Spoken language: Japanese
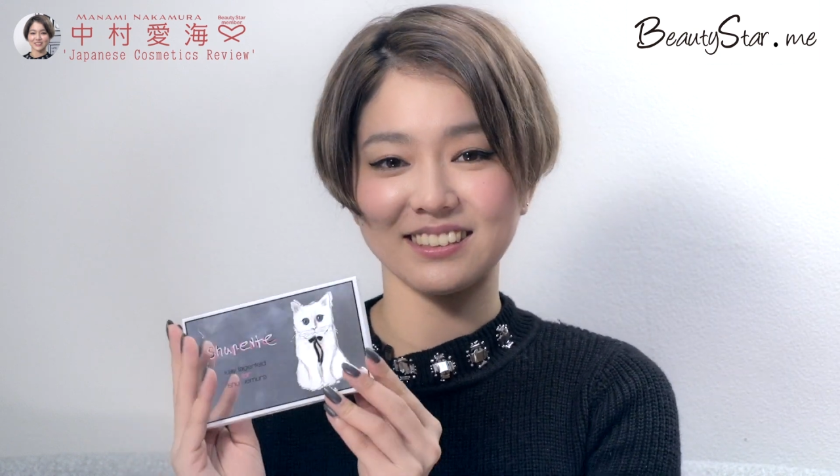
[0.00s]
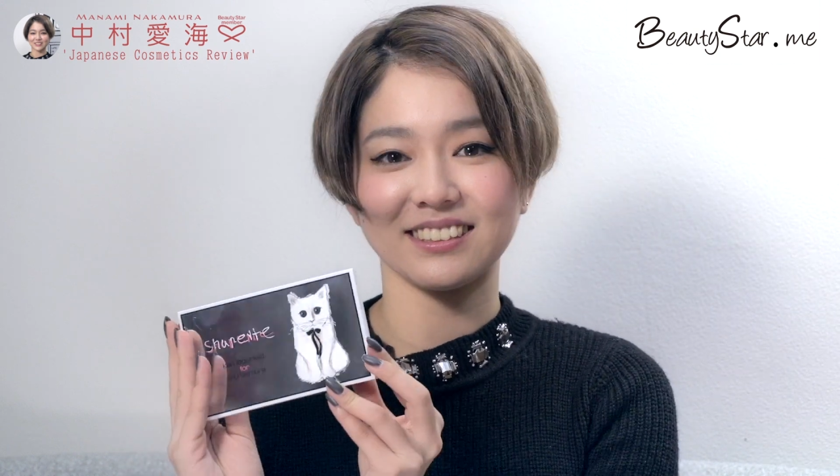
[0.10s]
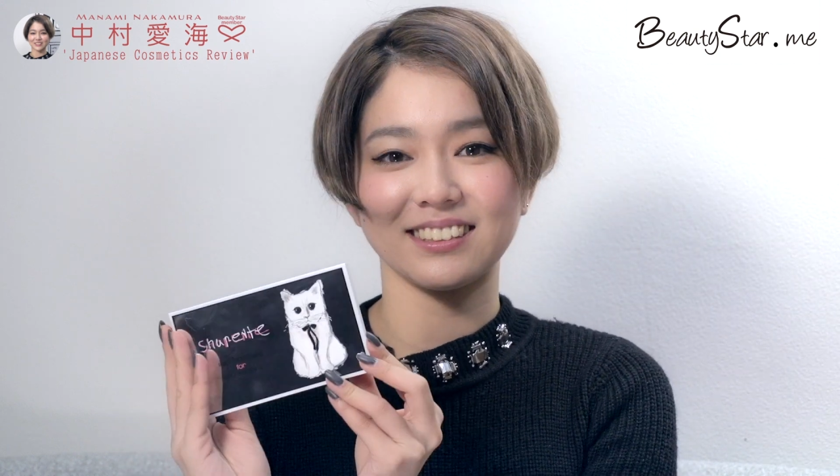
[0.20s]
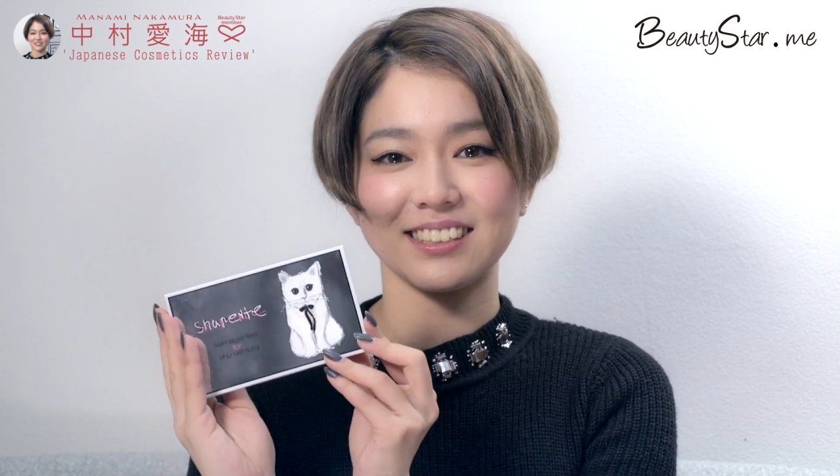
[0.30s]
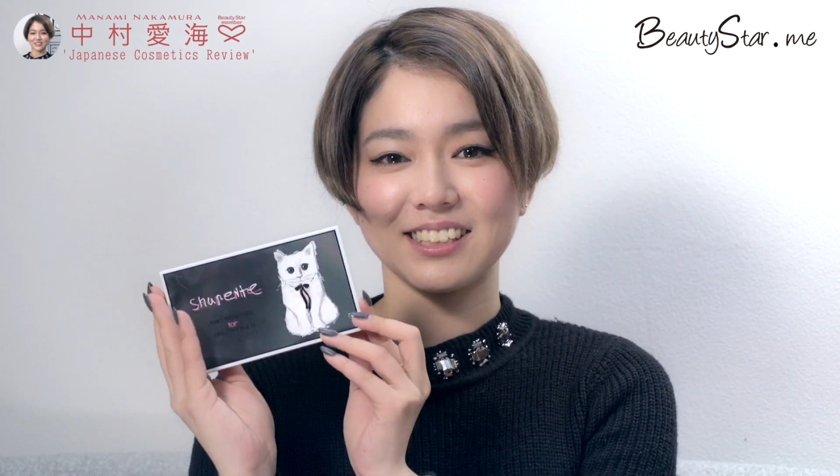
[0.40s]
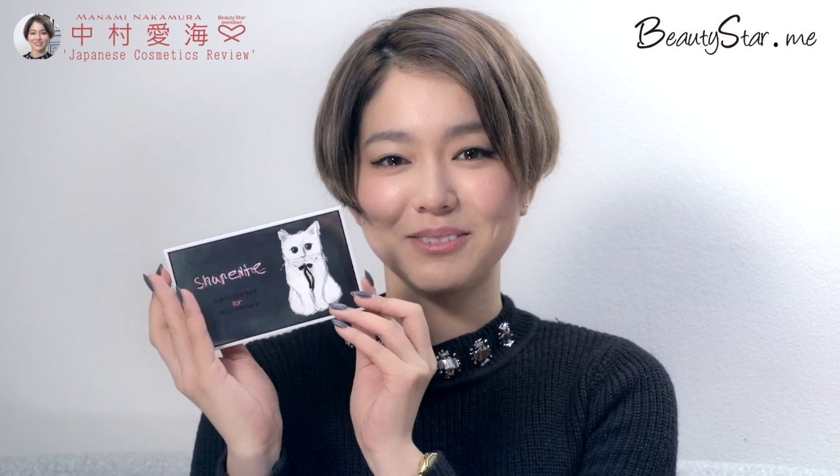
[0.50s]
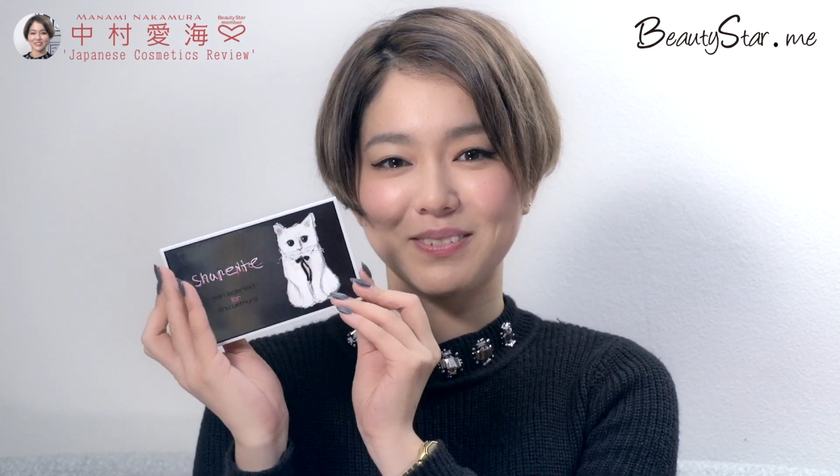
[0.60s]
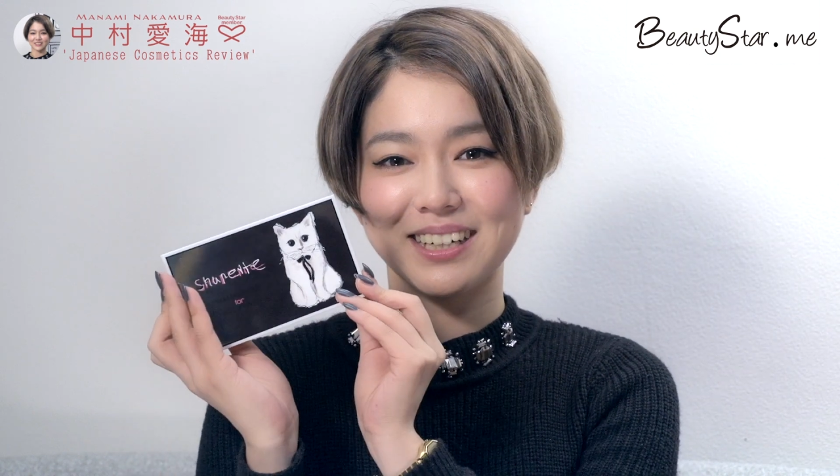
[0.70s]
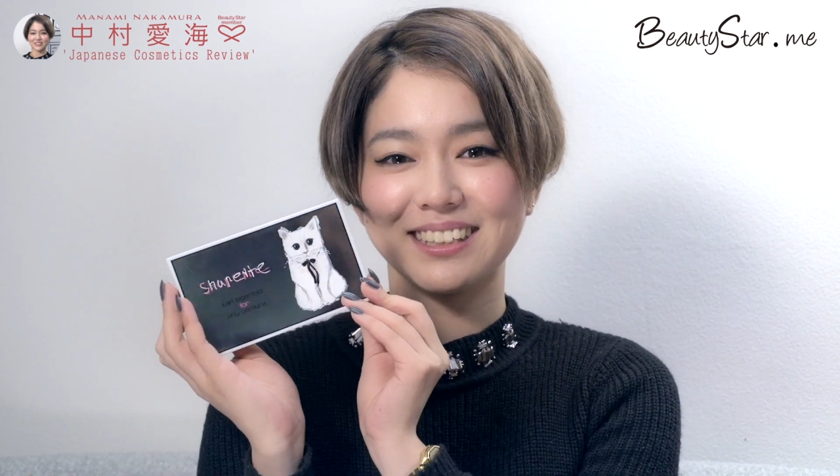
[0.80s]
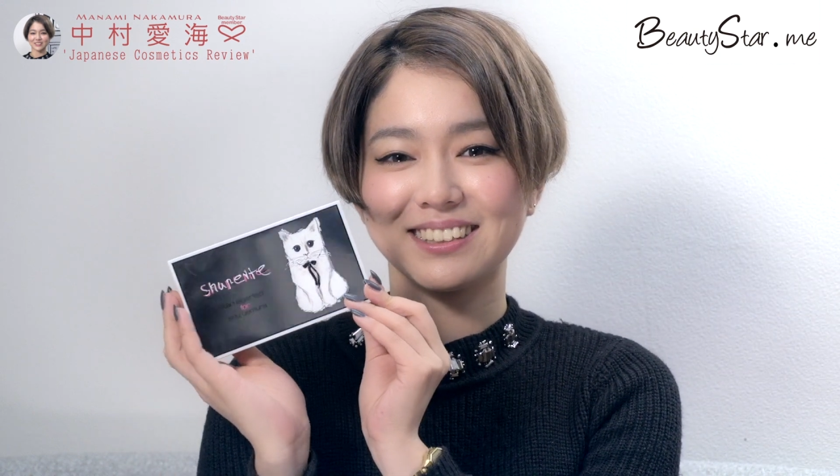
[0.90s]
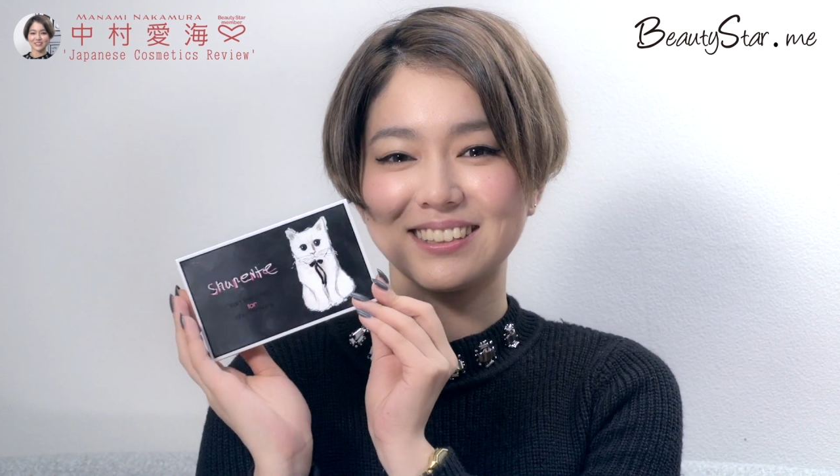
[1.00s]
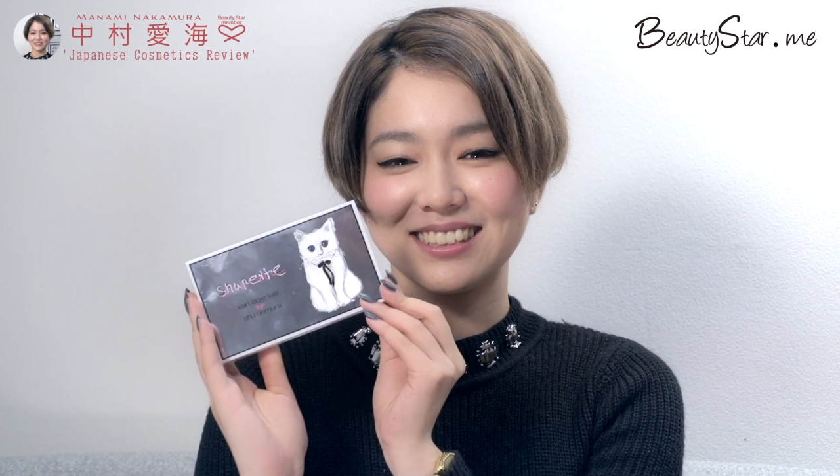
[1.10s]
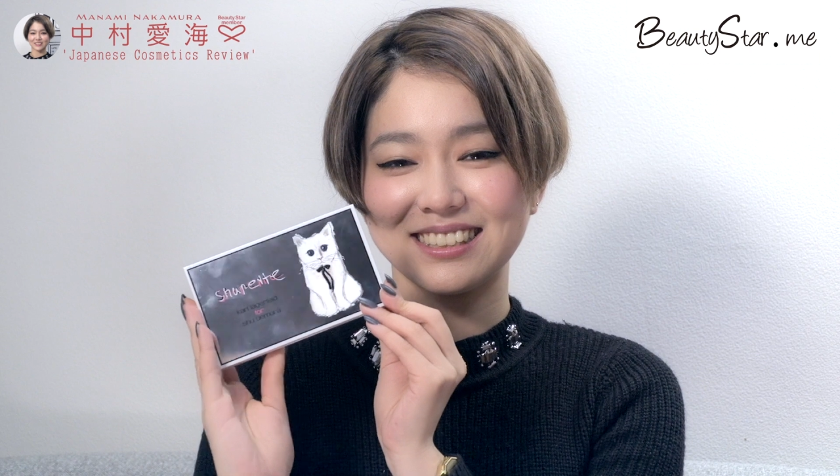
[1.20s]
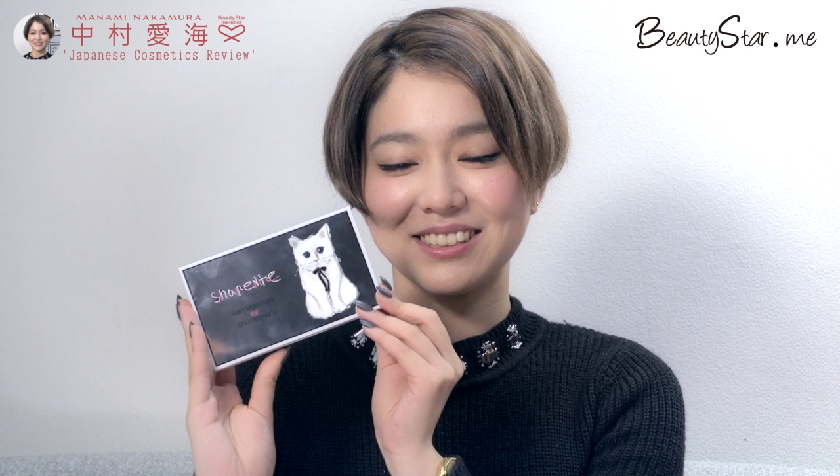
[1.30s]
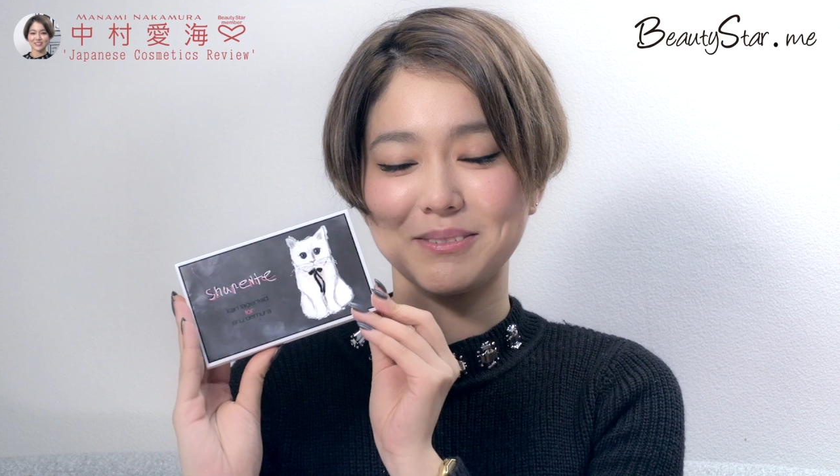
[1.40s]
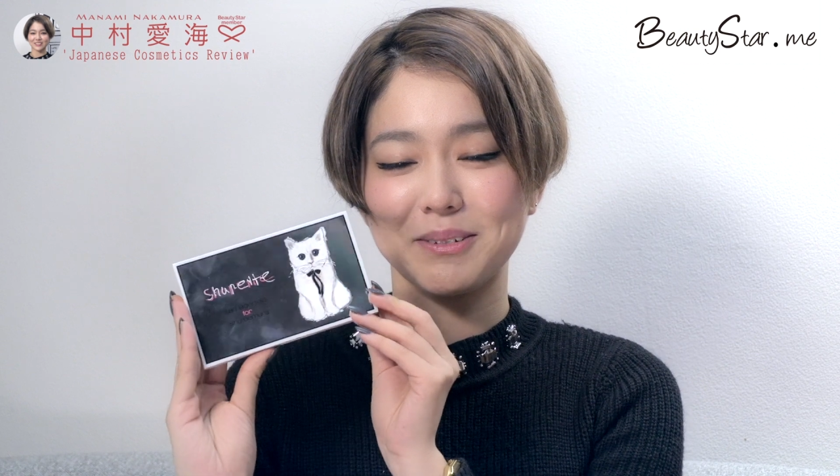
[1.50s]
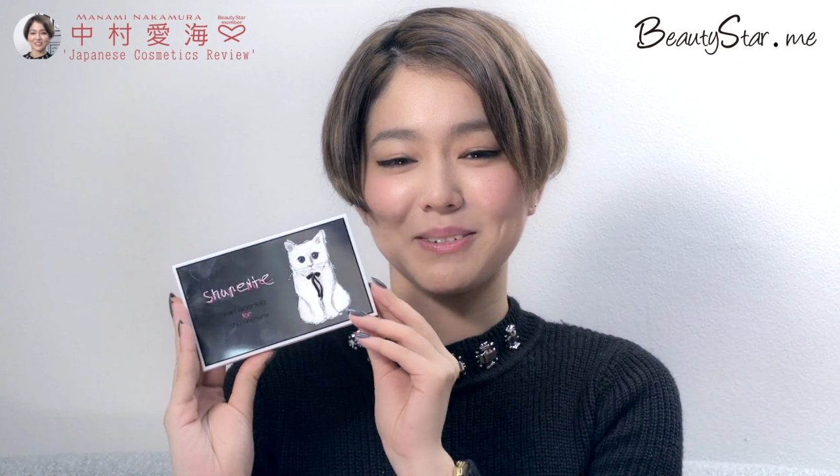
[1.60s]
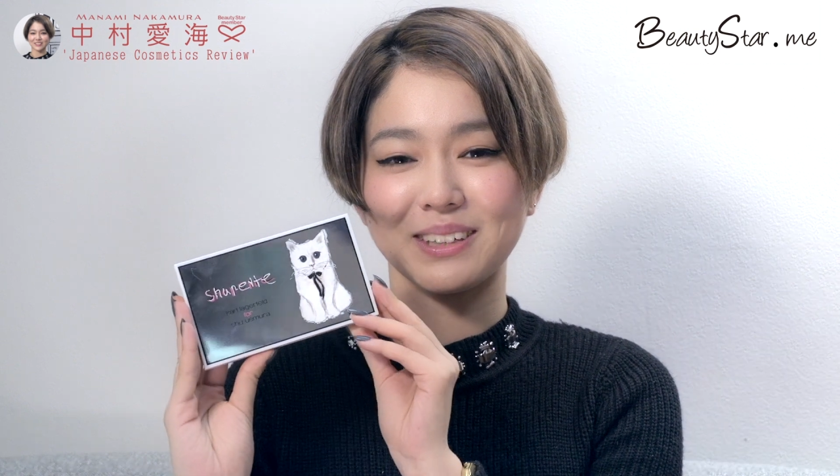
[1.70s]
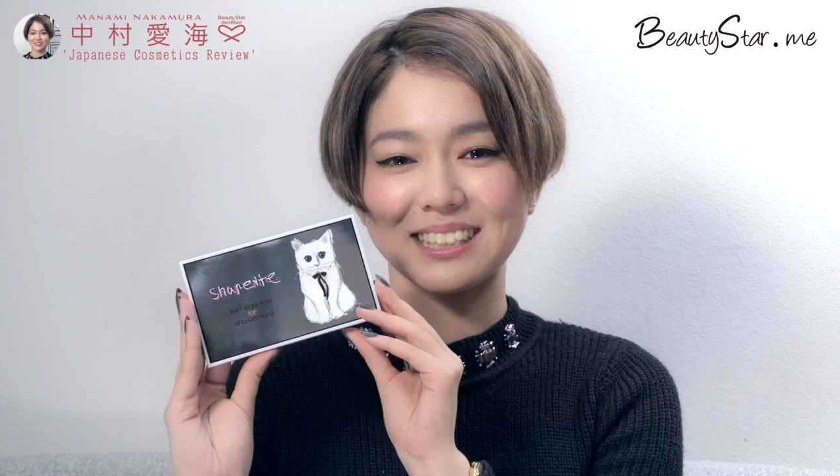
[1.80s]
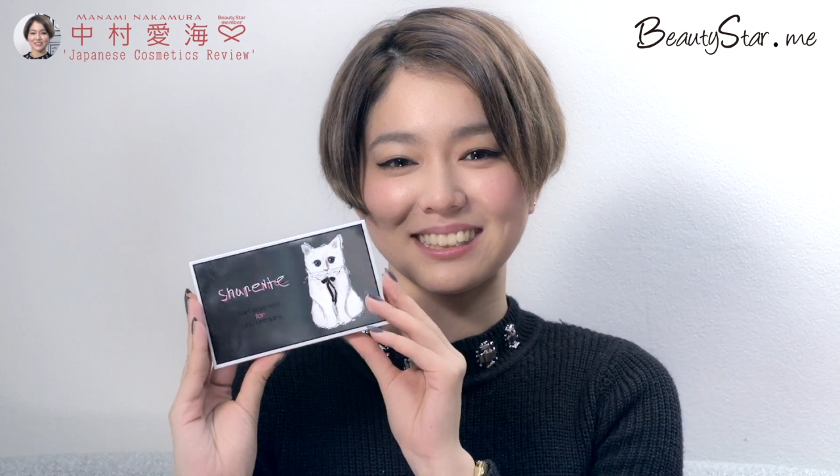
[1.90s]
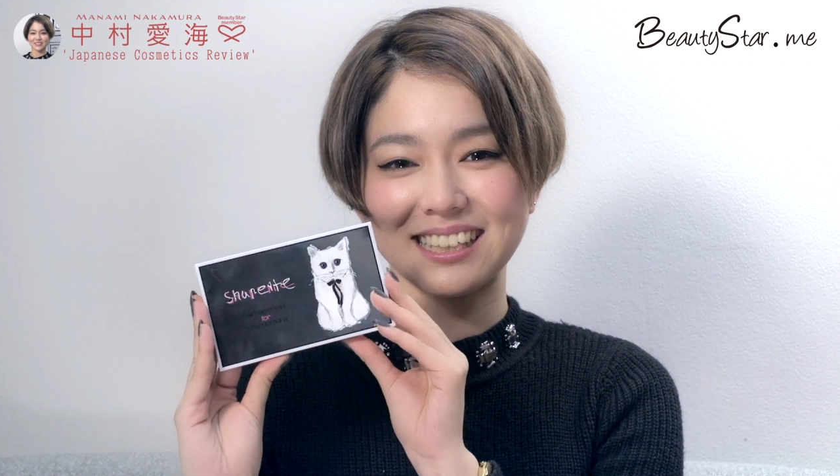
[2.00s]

こちらのパレットに一目惚れし